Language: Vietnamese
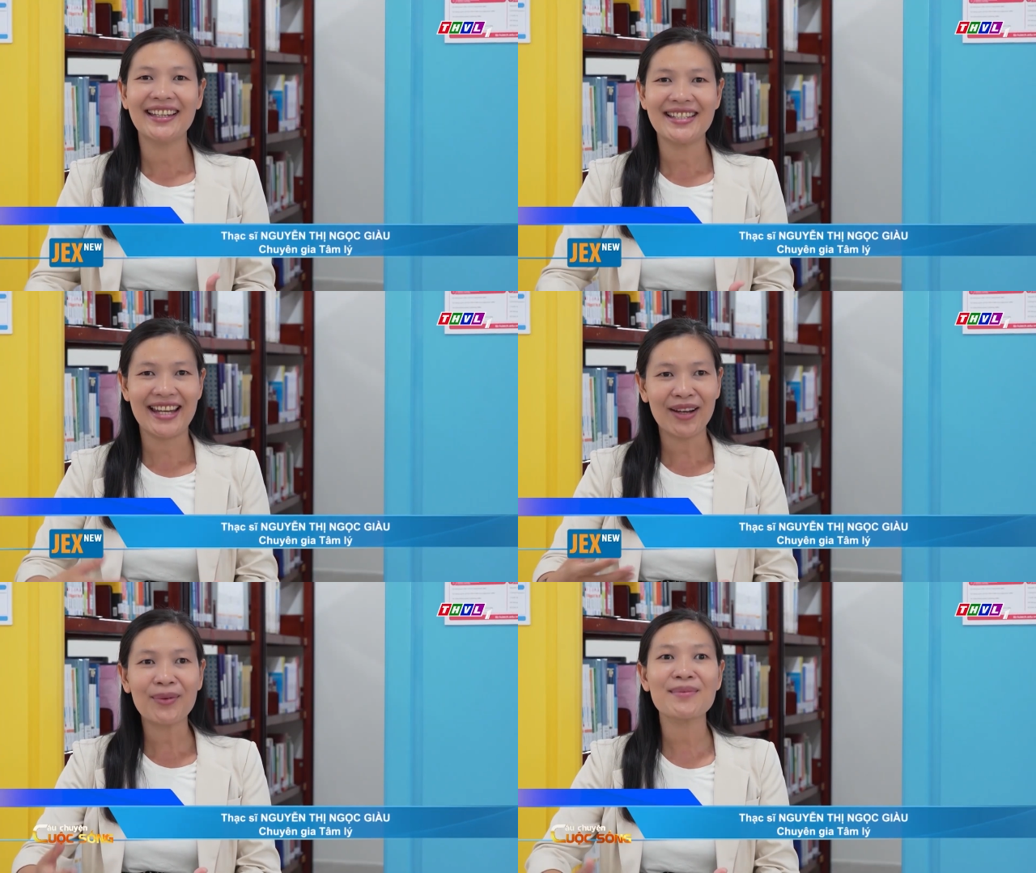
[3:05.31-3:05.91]
thì
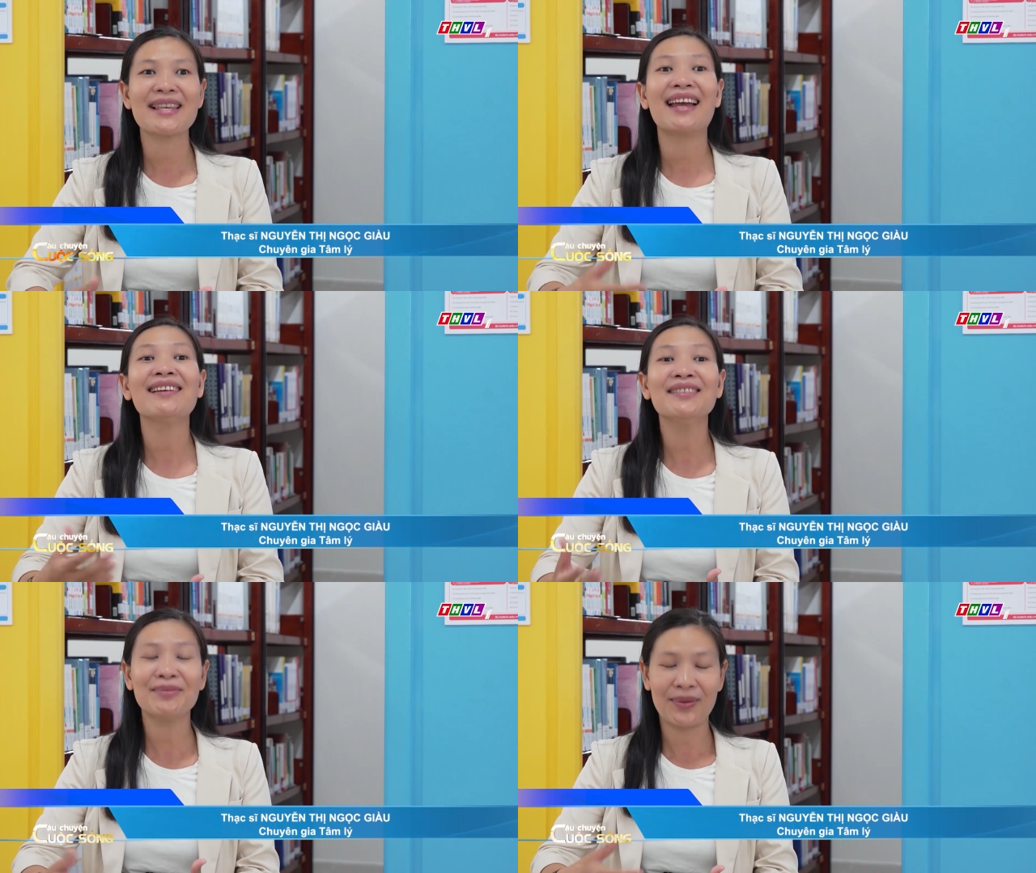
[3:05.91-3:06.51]
trẻ cũng sẽ
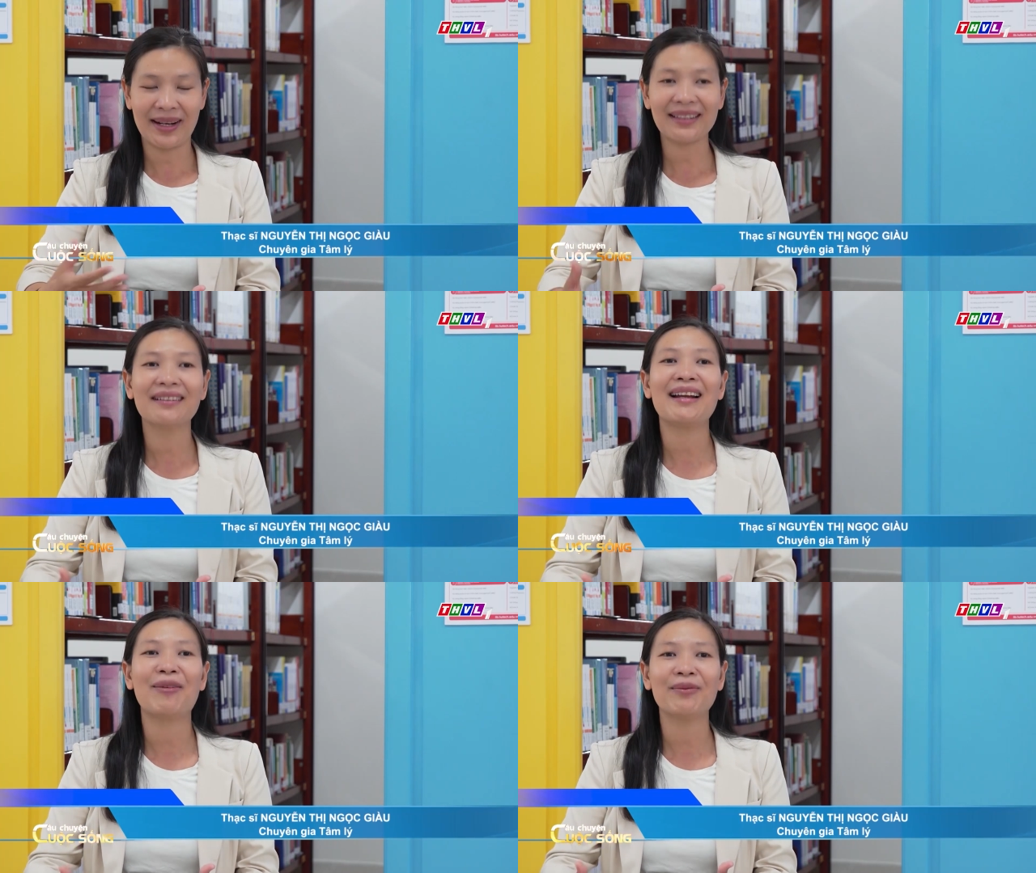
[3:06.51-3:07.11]
lướt một cách
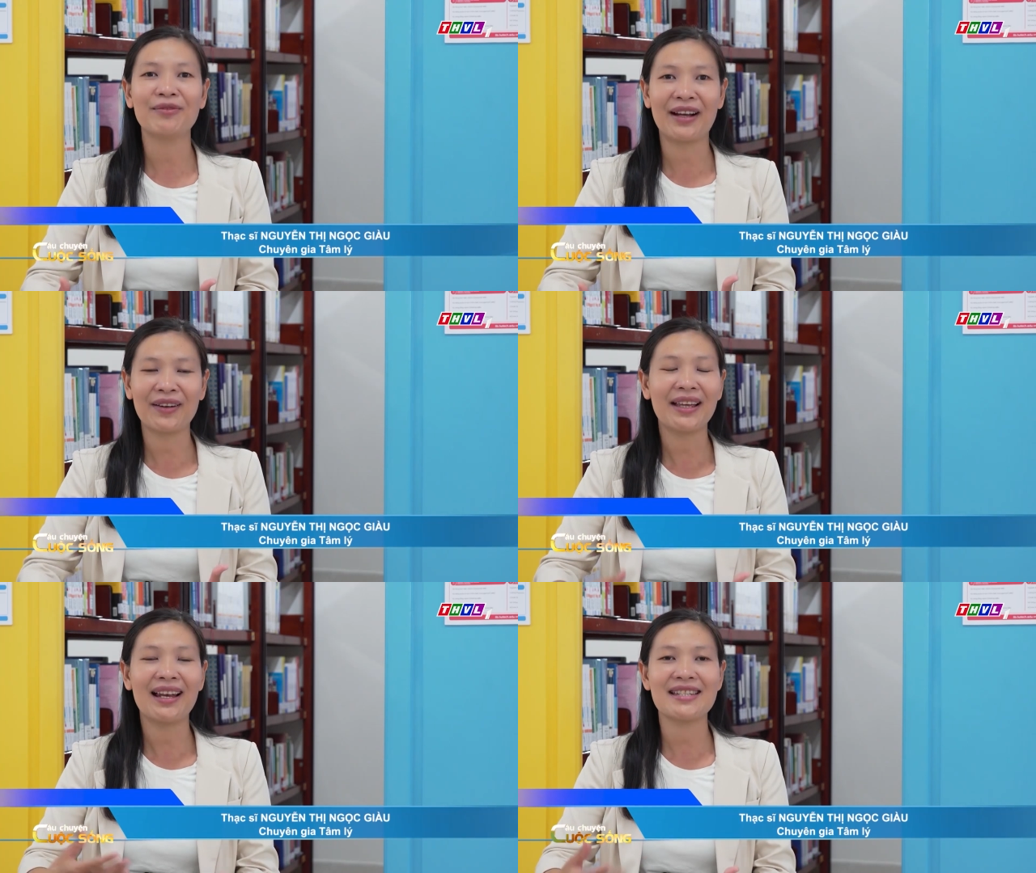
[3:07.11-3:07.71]
tự động, và
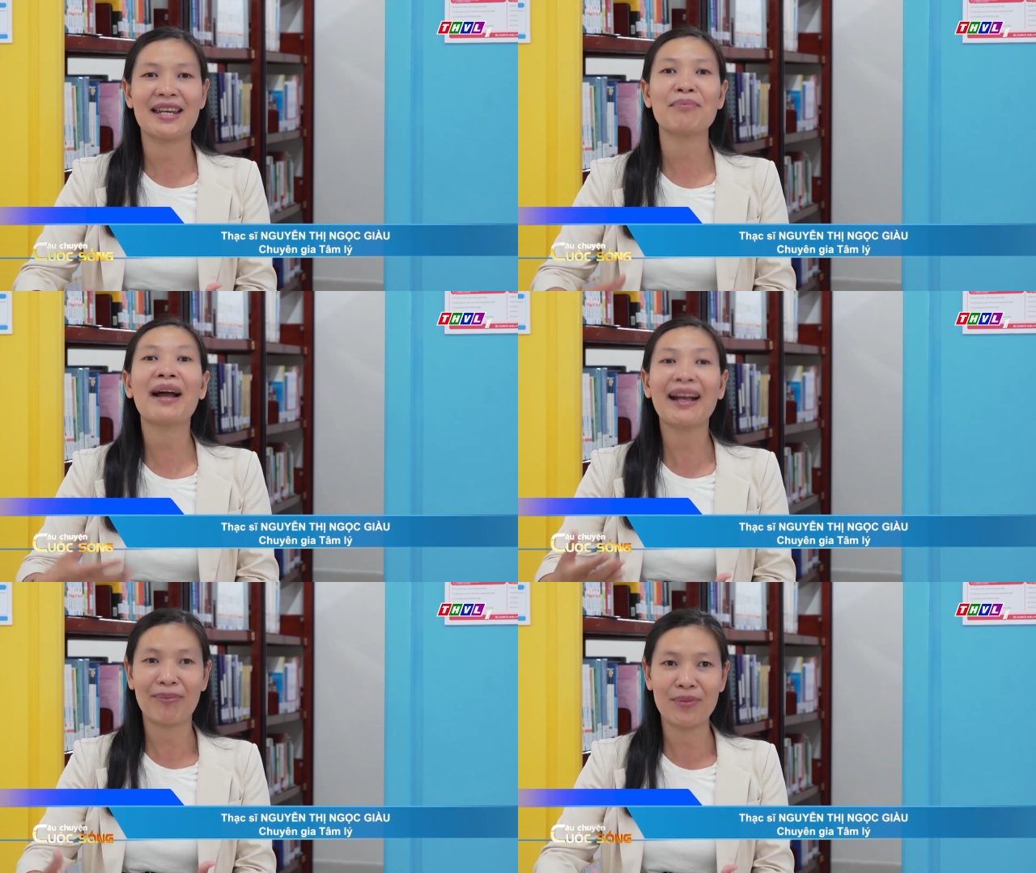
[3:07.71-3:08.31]
có thể là trẻ
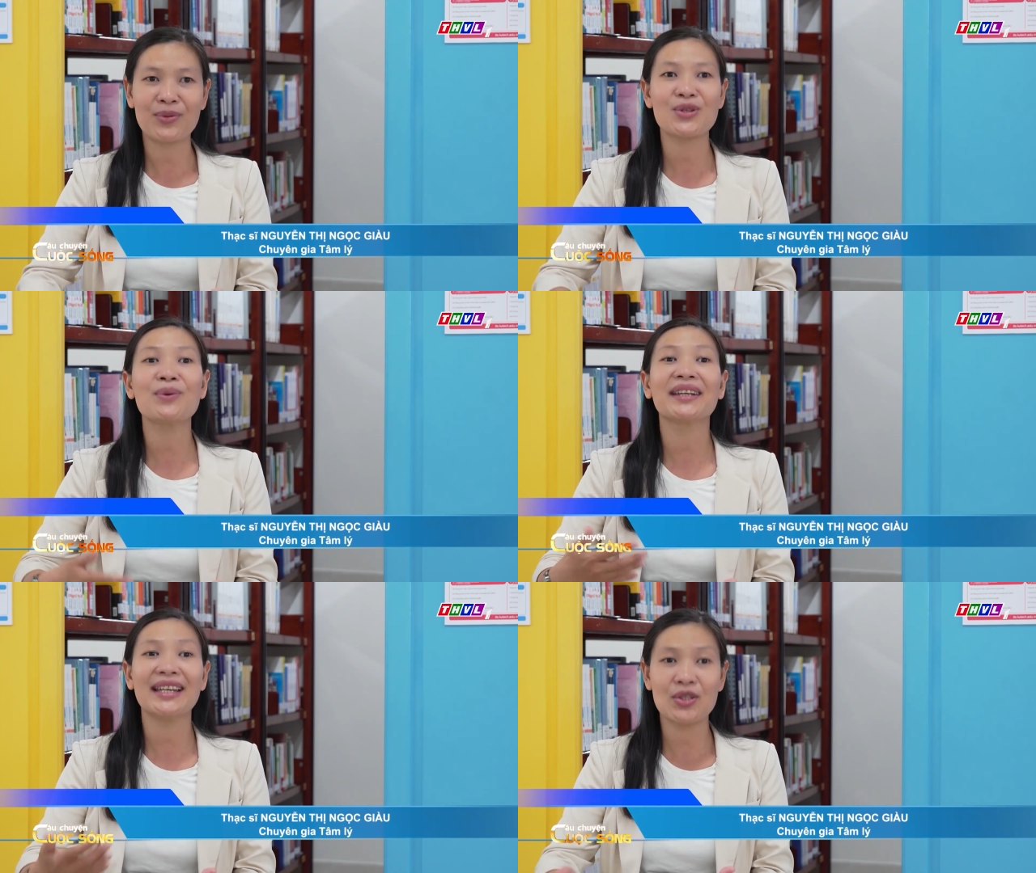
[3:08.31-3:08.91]
bắt gặp một
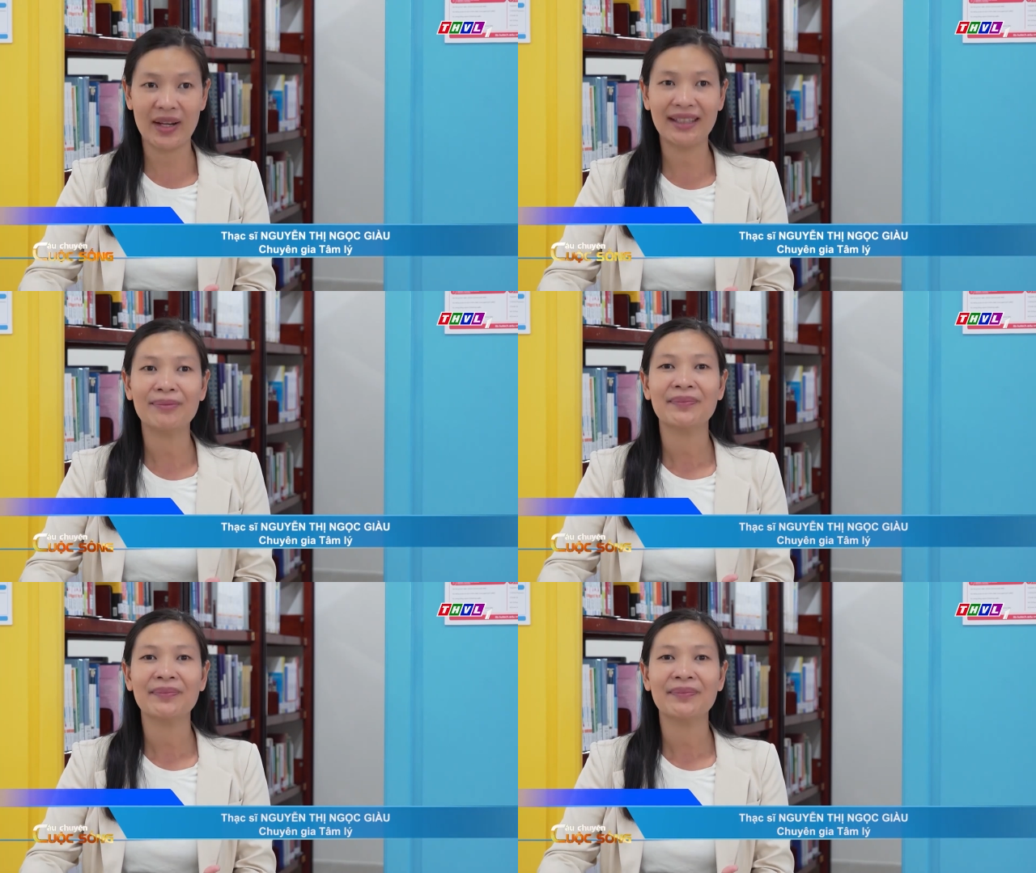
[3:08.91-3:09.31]
số những cái trend